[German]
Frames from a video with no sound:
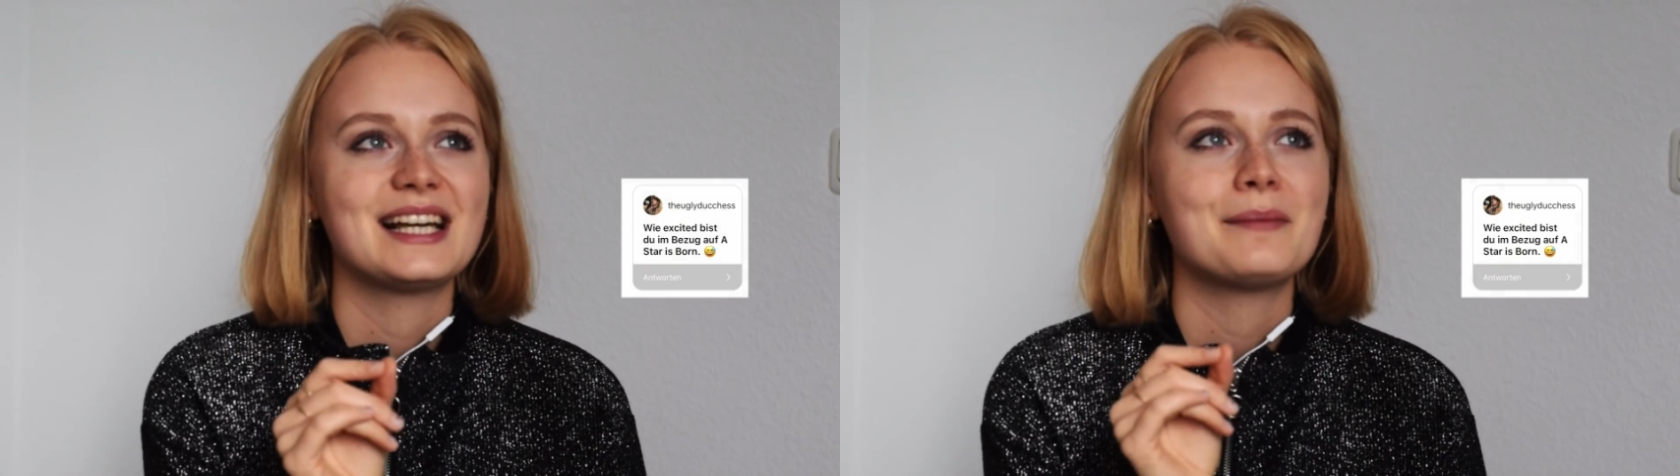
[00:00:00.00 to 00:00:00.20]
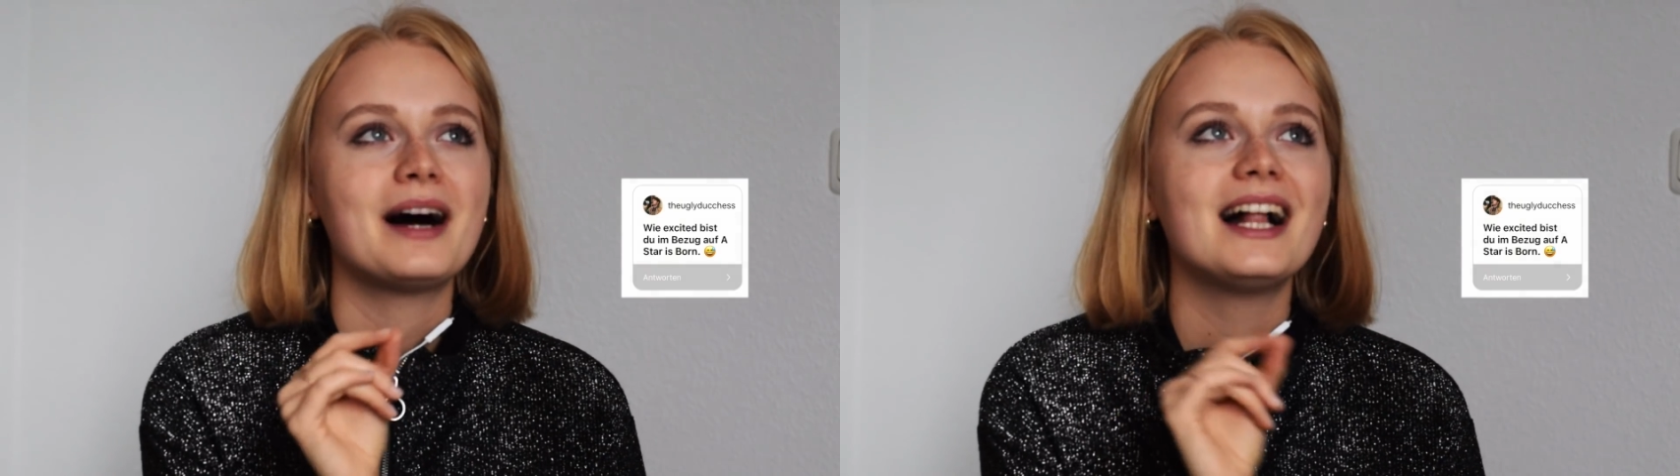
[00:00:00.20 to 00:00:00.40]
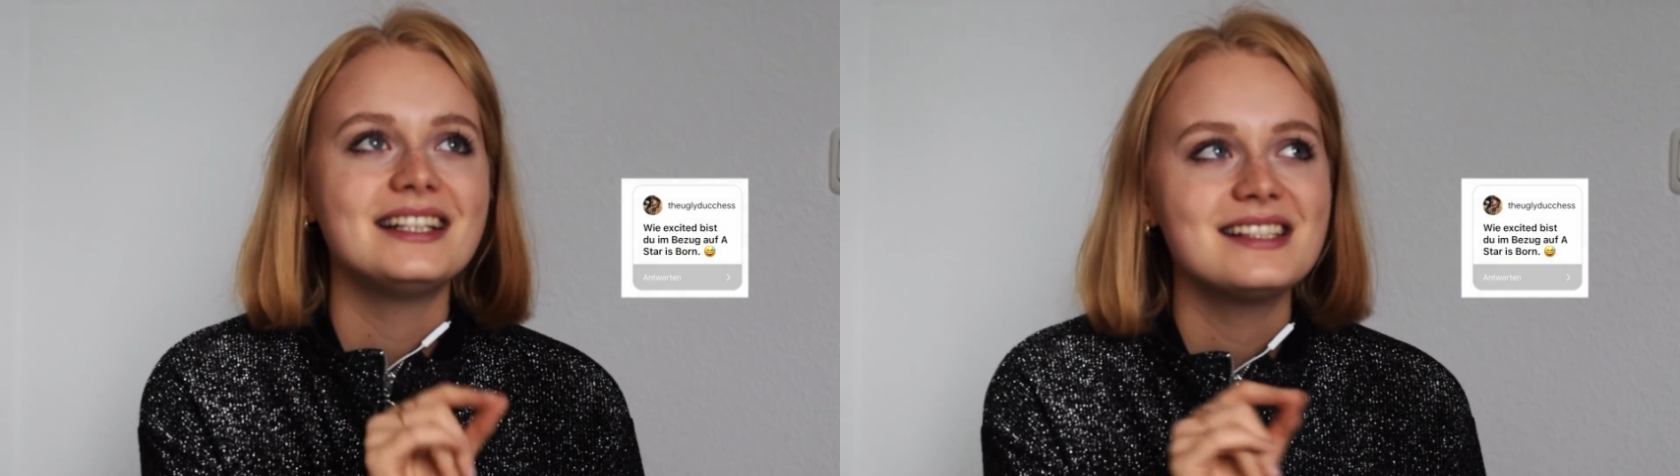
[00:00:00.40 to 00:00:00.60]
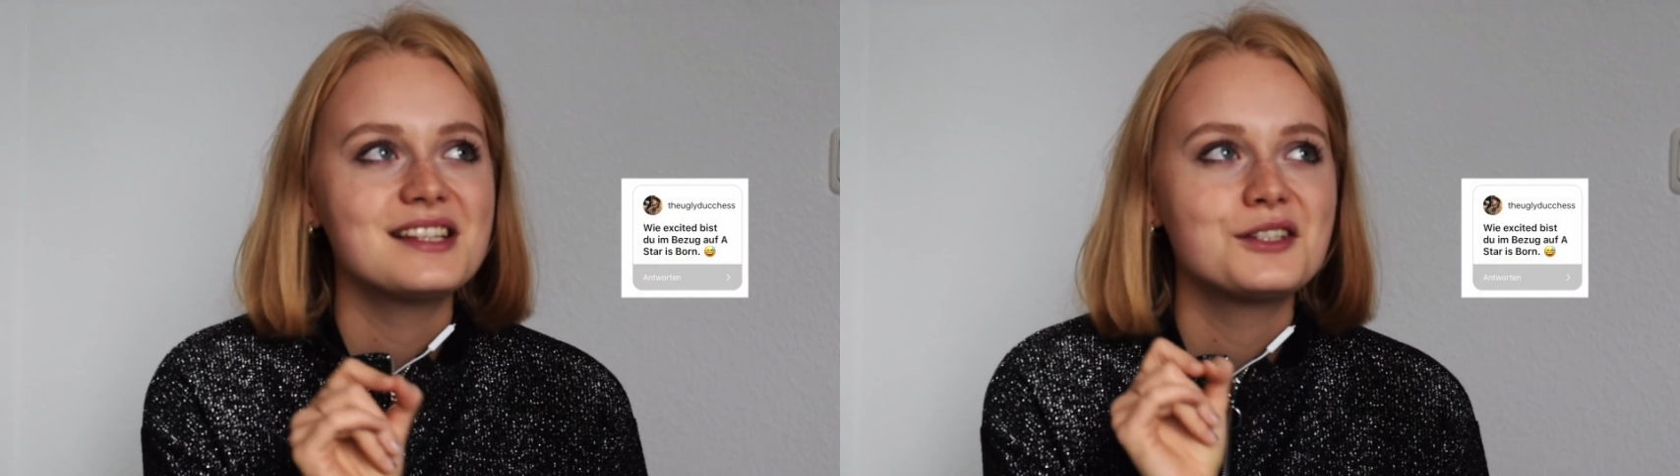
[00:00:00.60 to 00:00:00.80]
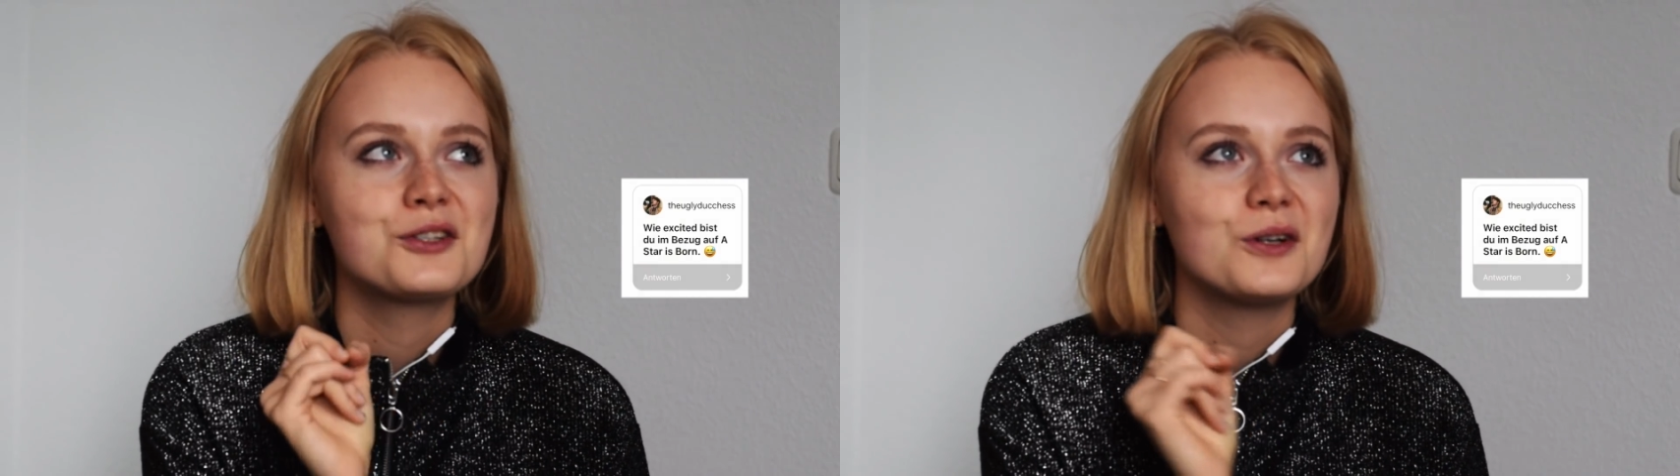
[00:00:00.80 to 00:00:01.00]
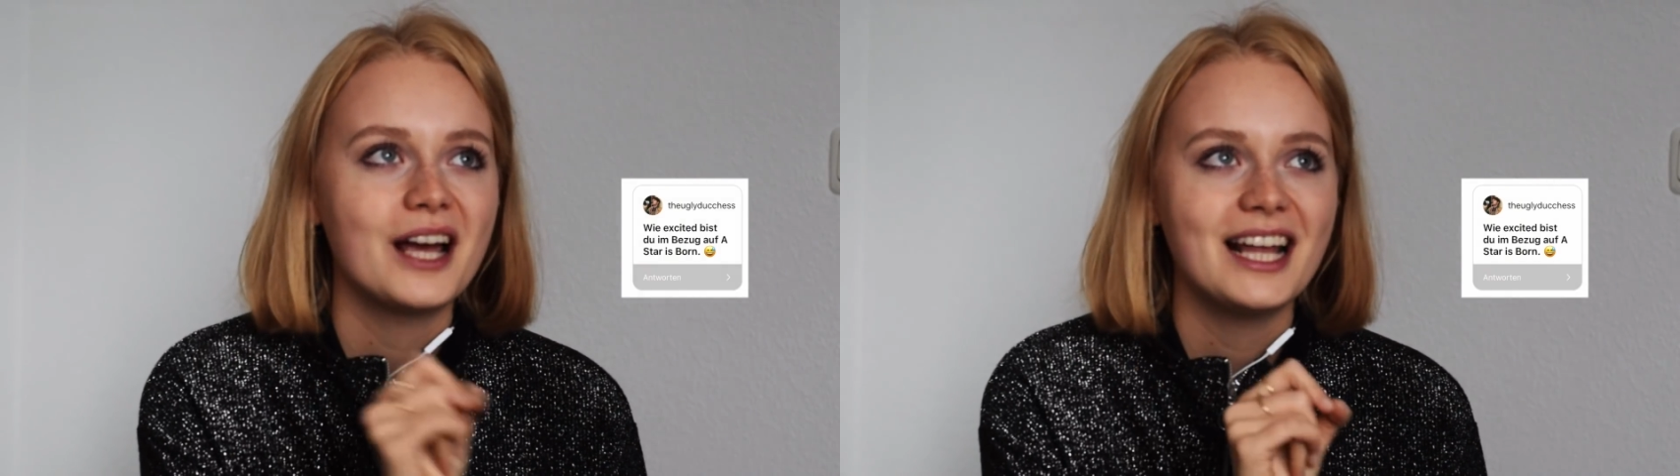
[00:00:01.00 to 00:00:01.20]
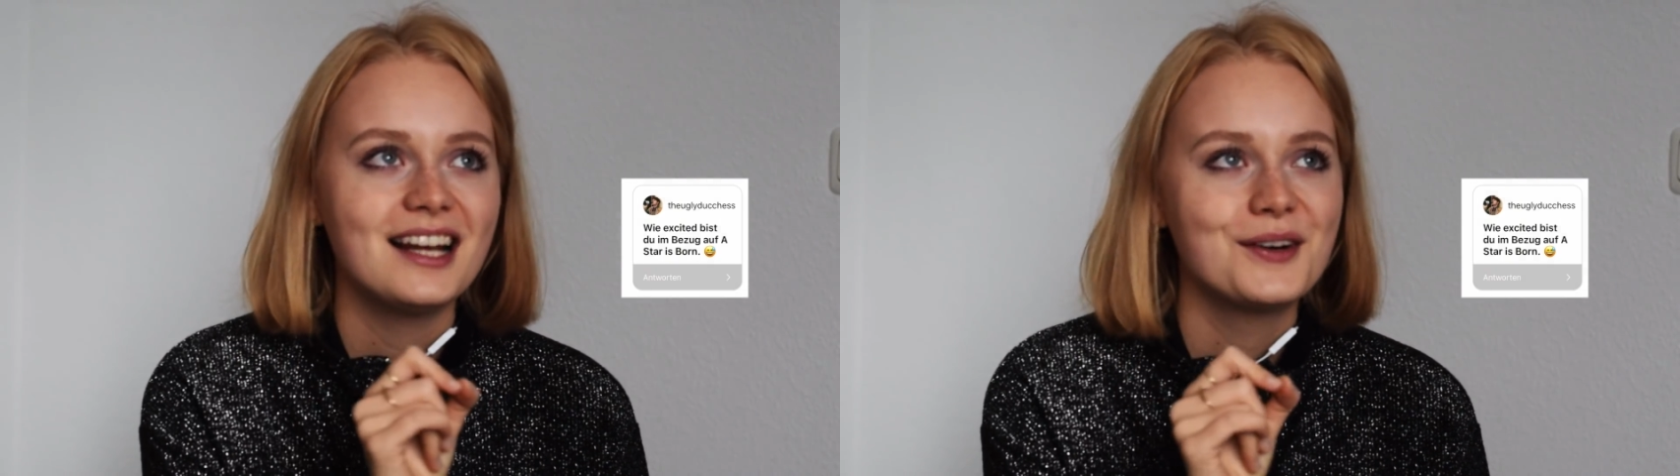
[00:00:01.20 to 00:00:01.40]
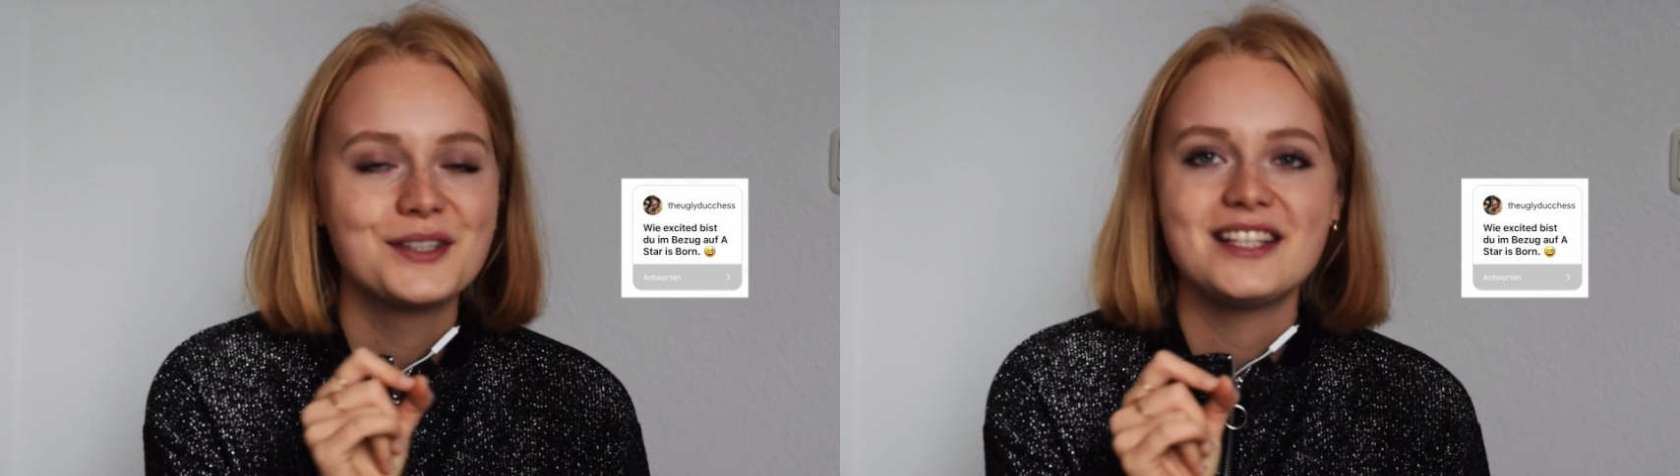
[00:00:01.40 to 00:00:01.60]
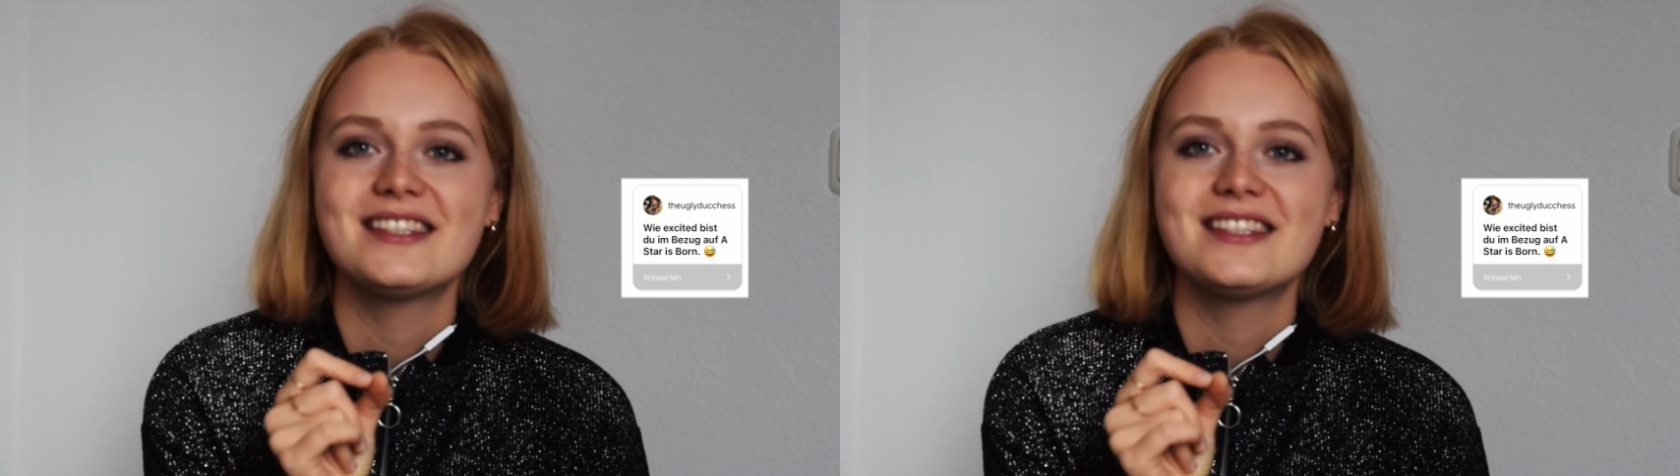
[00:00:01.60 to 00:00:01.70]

Ich habe all diese Trailer und